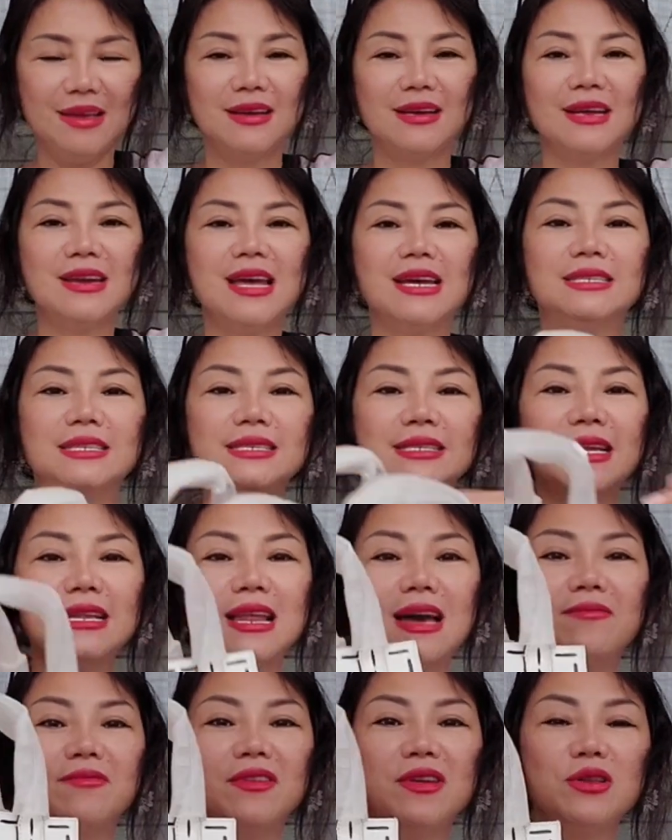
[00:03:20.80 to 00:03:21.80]
cái này cc
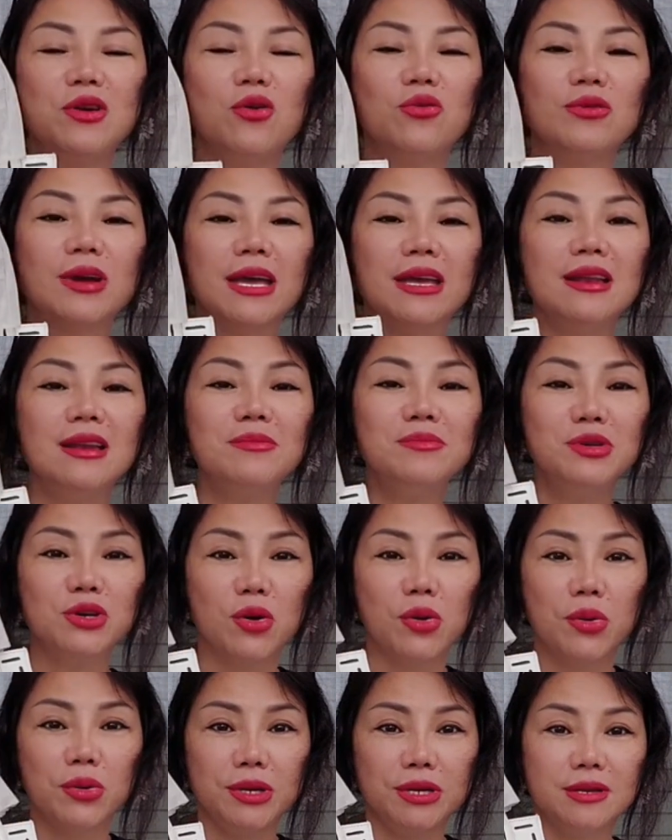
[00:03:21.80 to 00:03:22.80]
làm video kỹ lắm
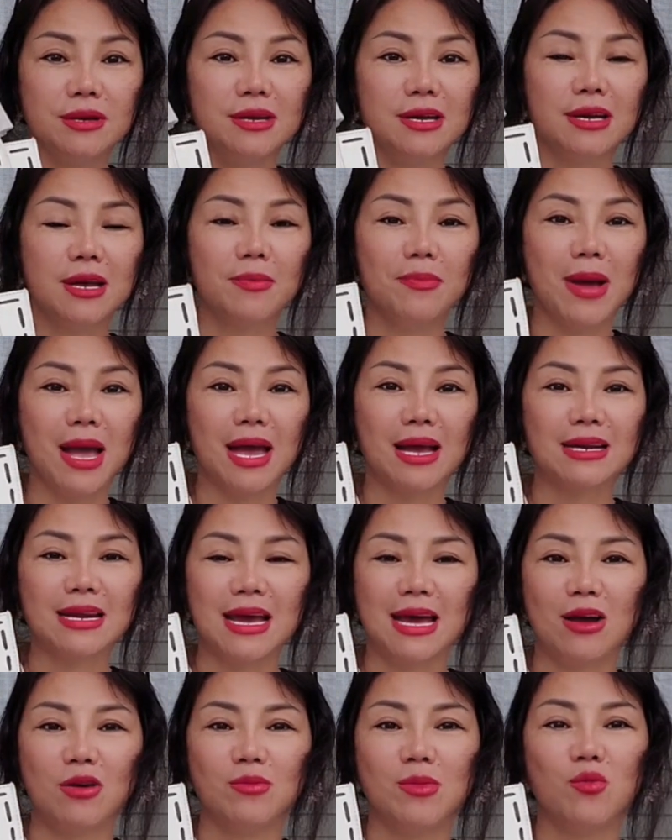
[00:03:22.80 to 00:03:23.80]
rồi cho nên các bạn
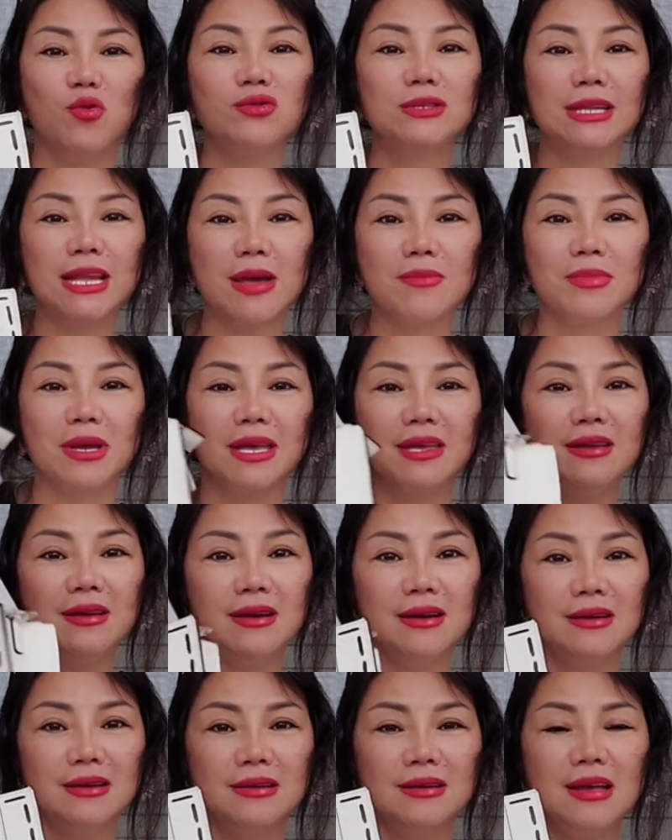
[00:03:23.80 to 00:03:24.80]
nào muốn xem kỹ
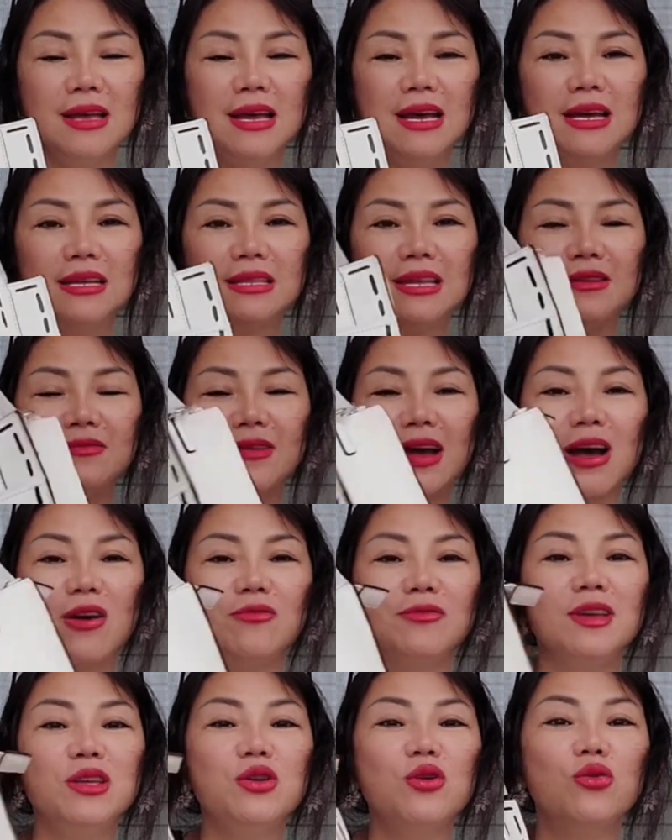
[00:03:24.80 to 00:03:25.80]
hơn thì
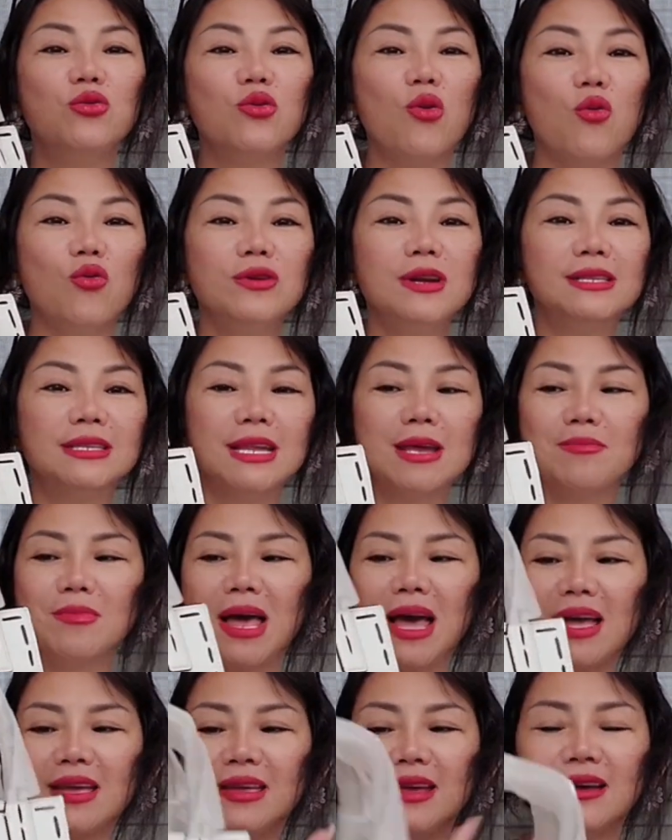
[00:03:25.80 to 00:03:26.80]
vào video cũ để xem
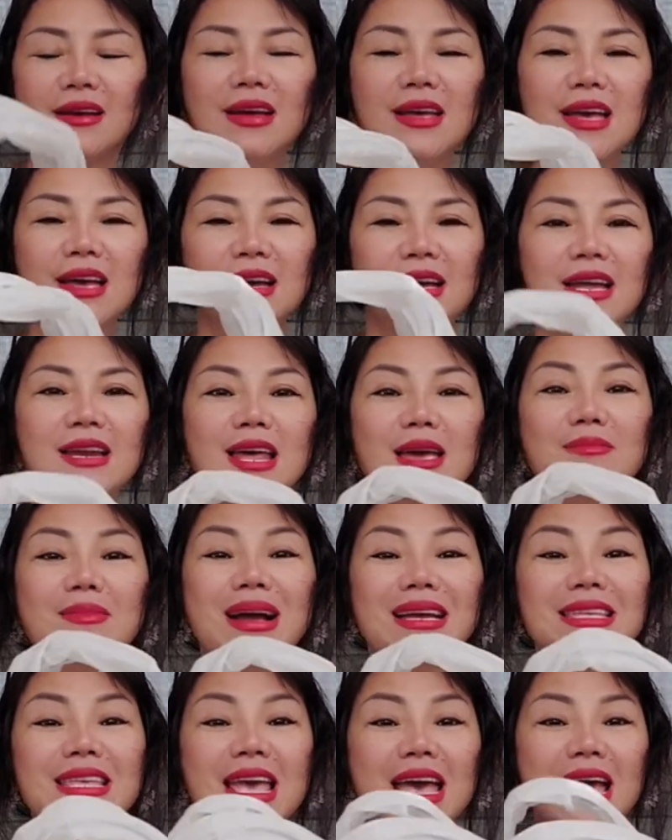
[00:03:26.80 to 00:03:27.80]
lại ha cái này
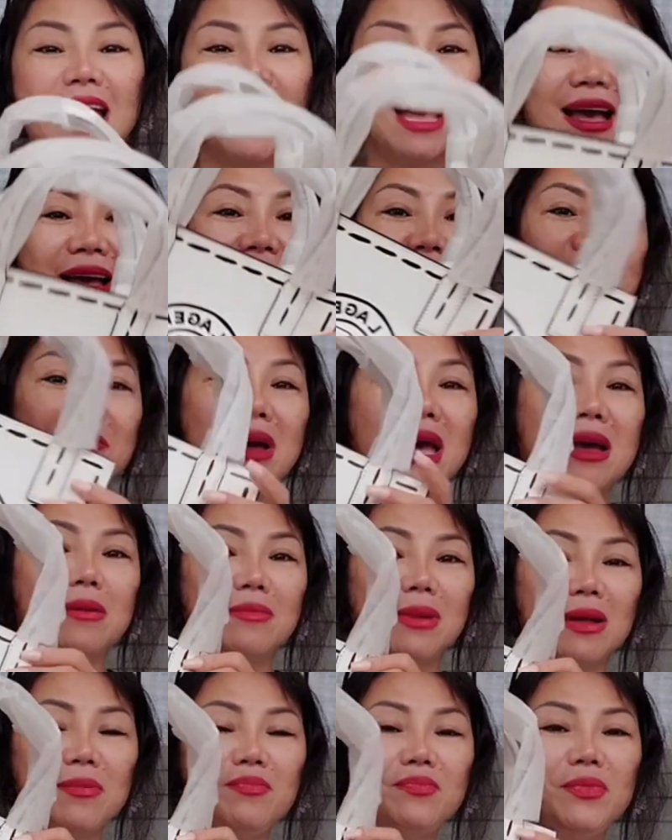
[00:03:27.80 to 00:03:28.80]
bằng da
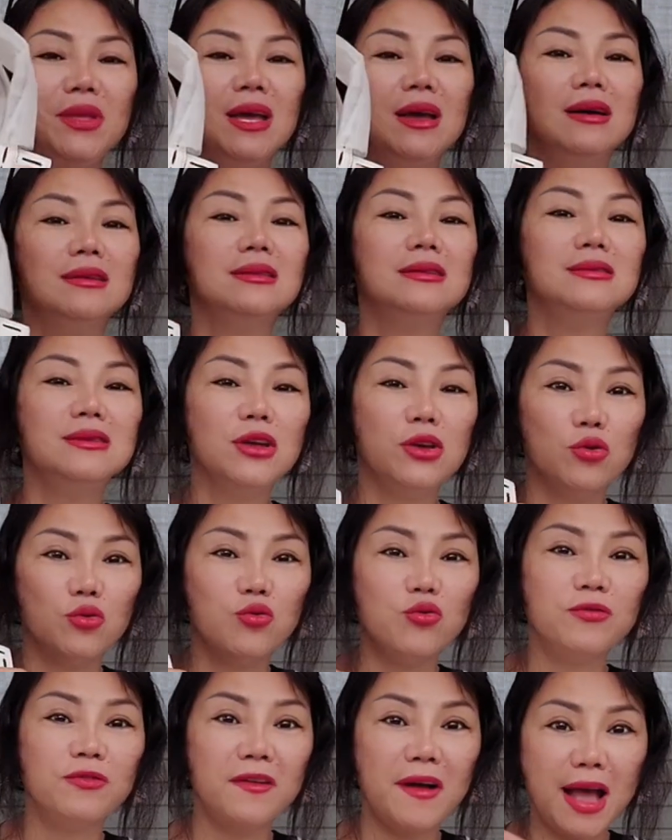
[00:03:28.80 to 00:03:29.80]
mềm lắm thương hiệu
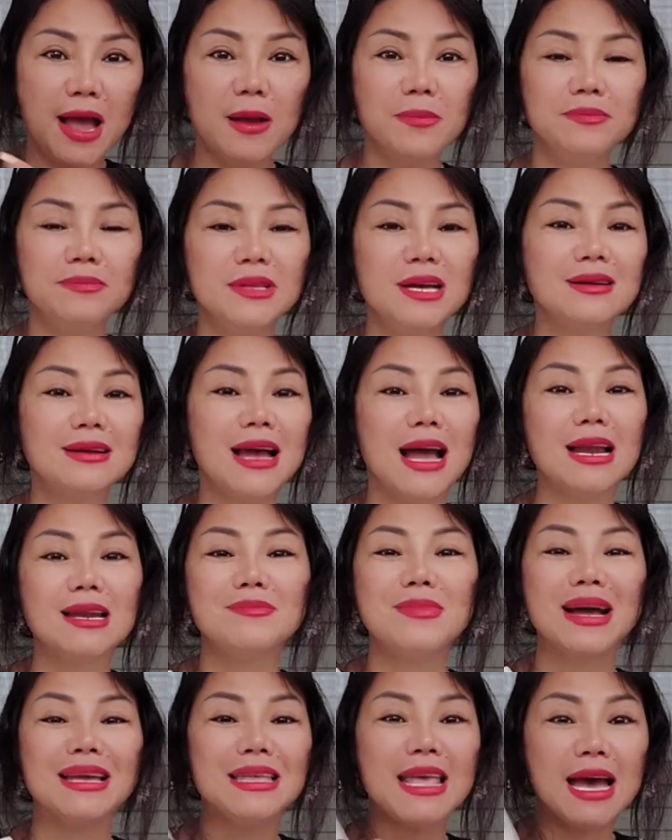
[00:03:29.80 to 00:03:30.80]
của pháp tất cả
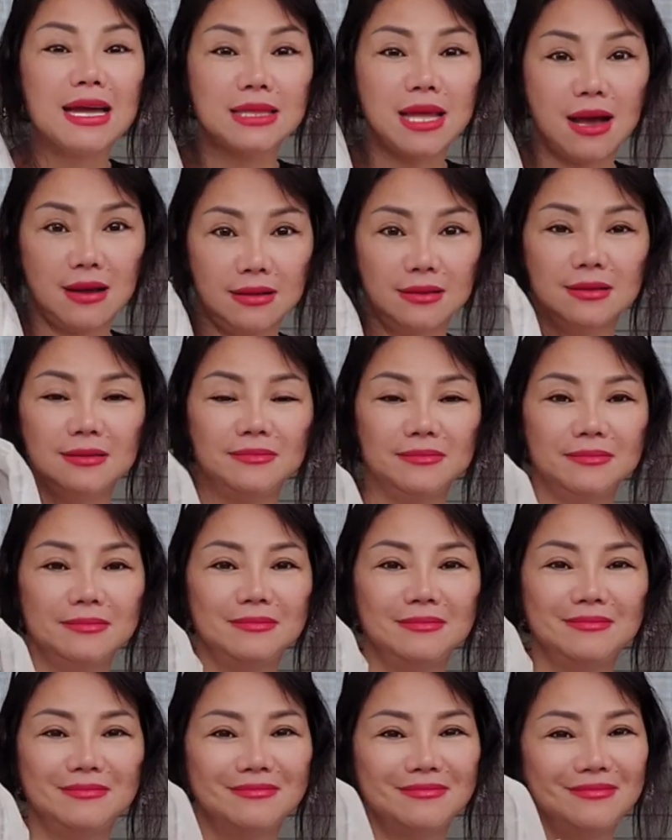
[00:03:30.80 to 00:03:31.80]
là bằng da thật
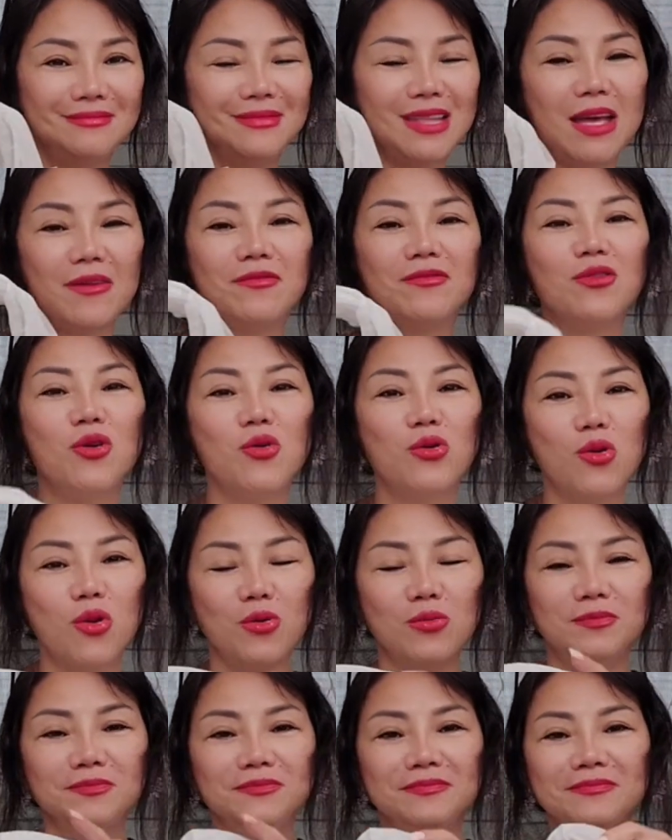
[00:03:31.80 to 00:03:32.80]
đẹp vô
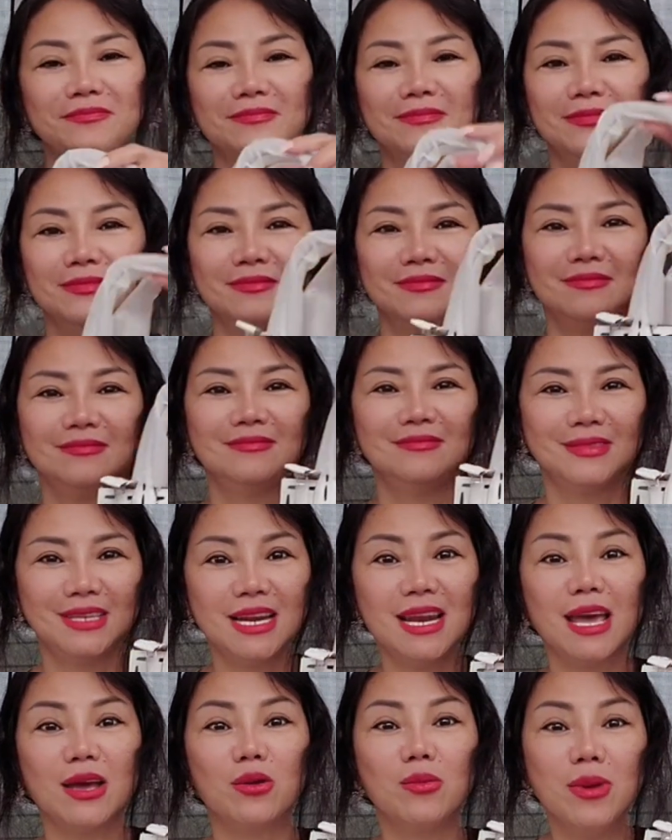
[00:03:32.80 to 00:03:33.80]
cùng
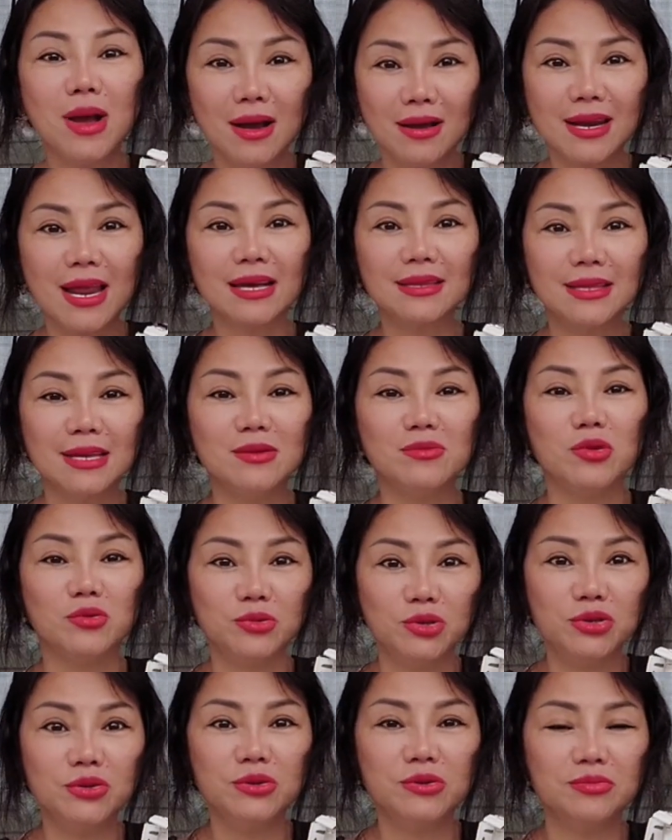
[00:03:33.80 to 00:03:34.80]
cái này cũng hơi đắt tiền một
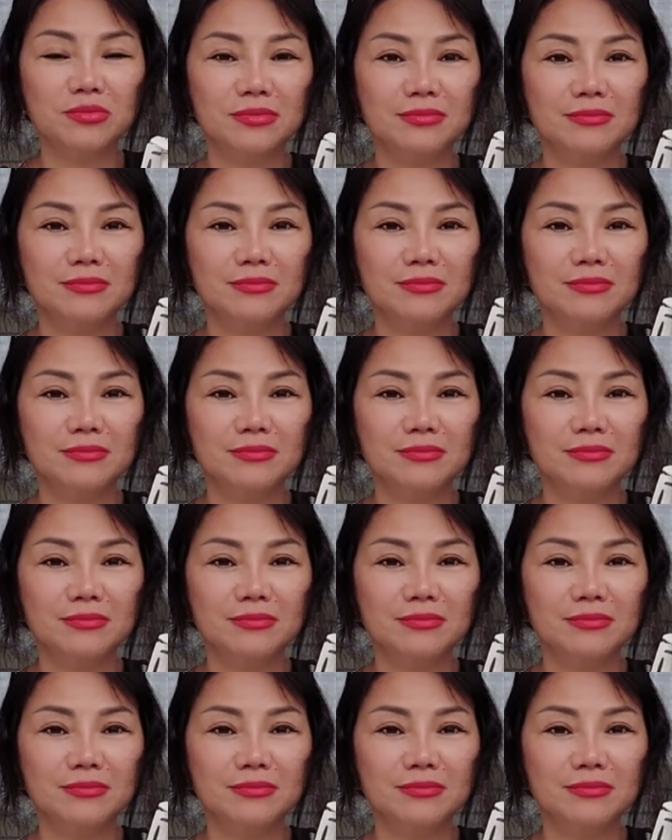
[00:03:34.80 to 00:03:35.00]
chút